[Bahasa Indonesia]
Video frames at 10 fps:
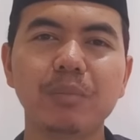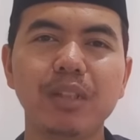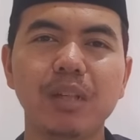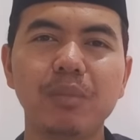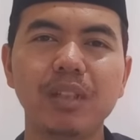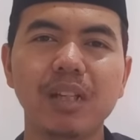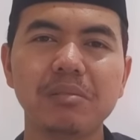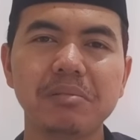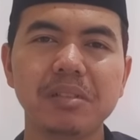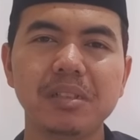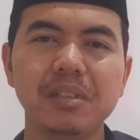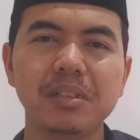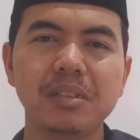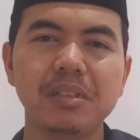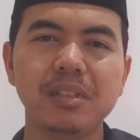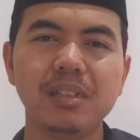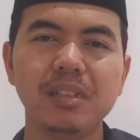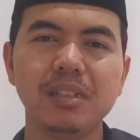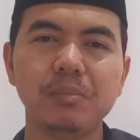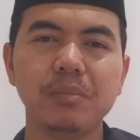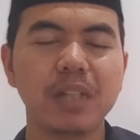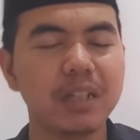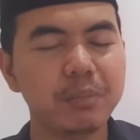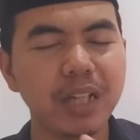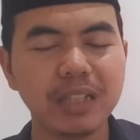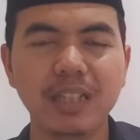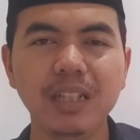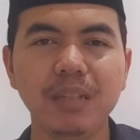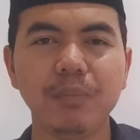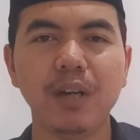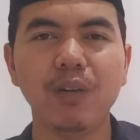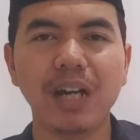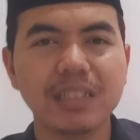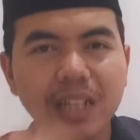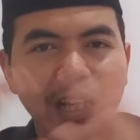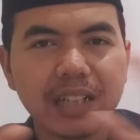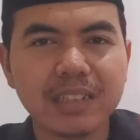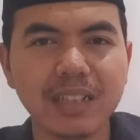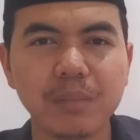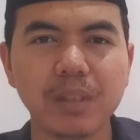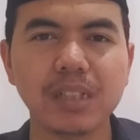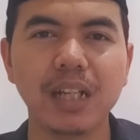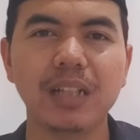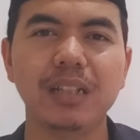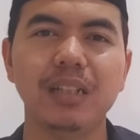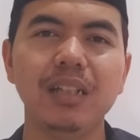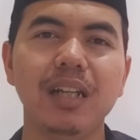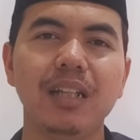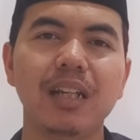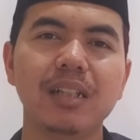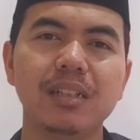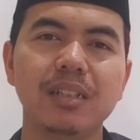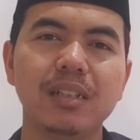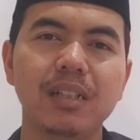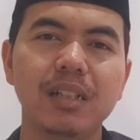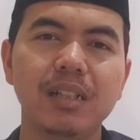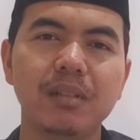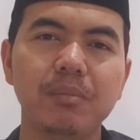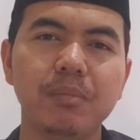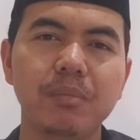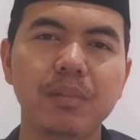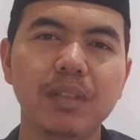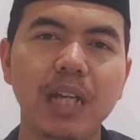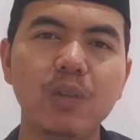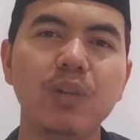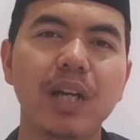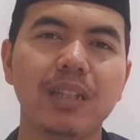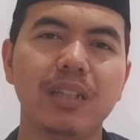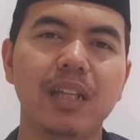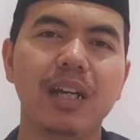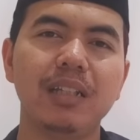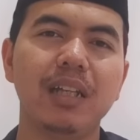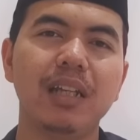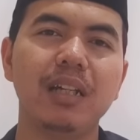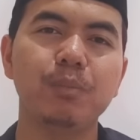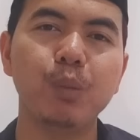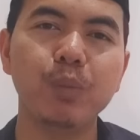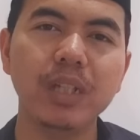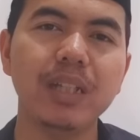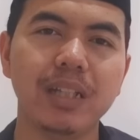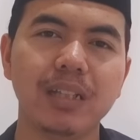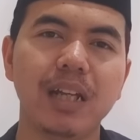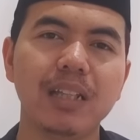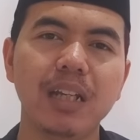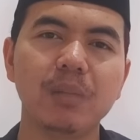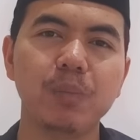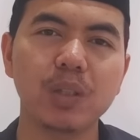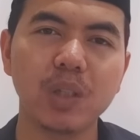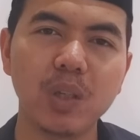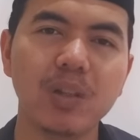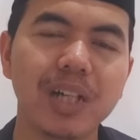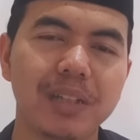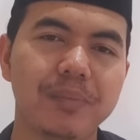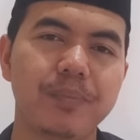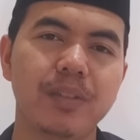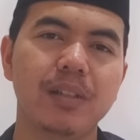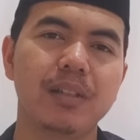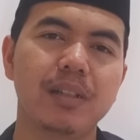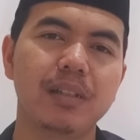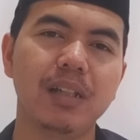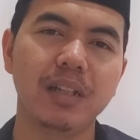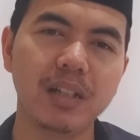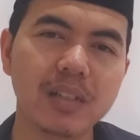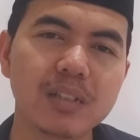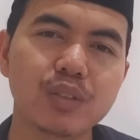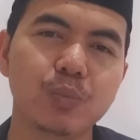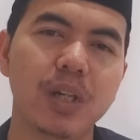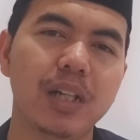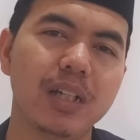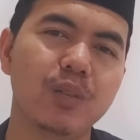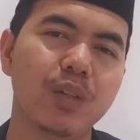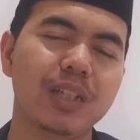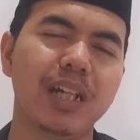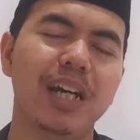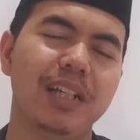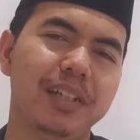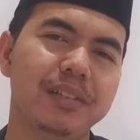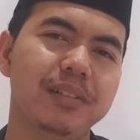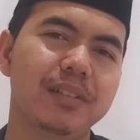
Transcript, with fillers: yang benar-benar e, meyakini bahwa acara yang sedang berjalan ini adalah naungan, adalah pemberian, adalah pertolongan dari Allah Subhanahu wa taala.